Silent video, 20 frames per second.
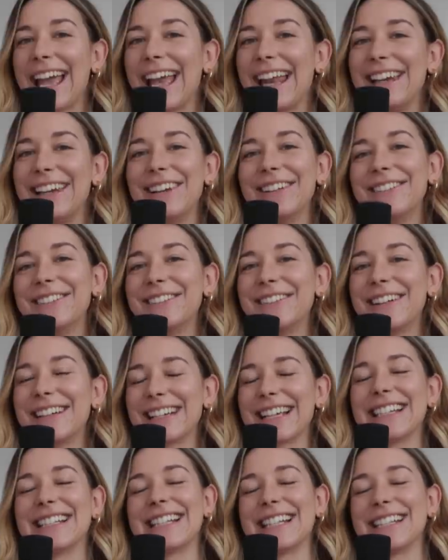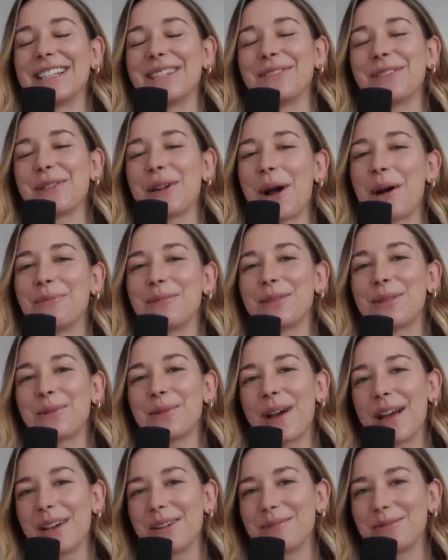Hallo und ganz herzlich willkommen zu
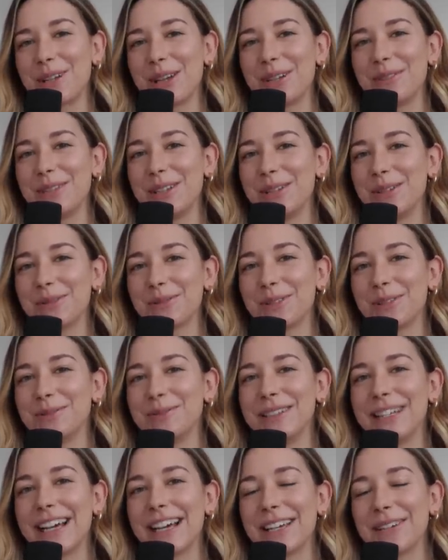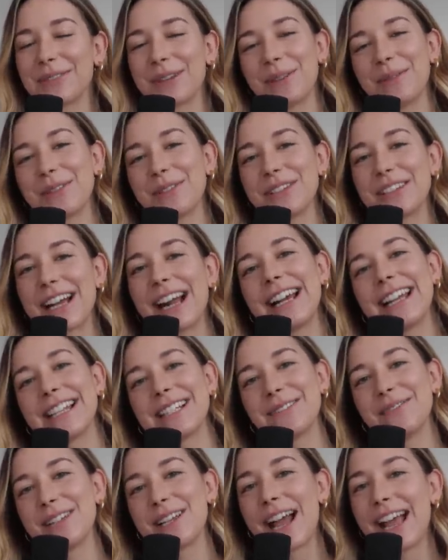einem neuen Video von mir. Ich freue mich total,
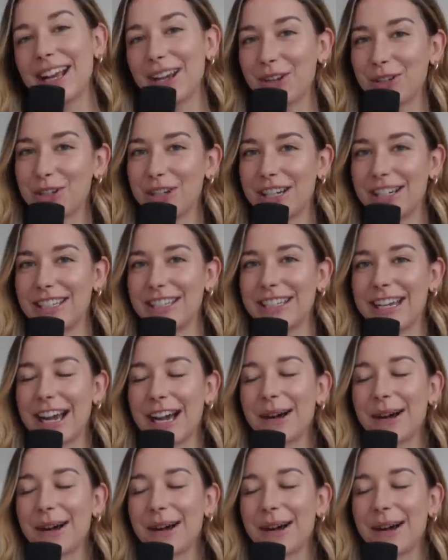dass ihr wieder eingeschaltet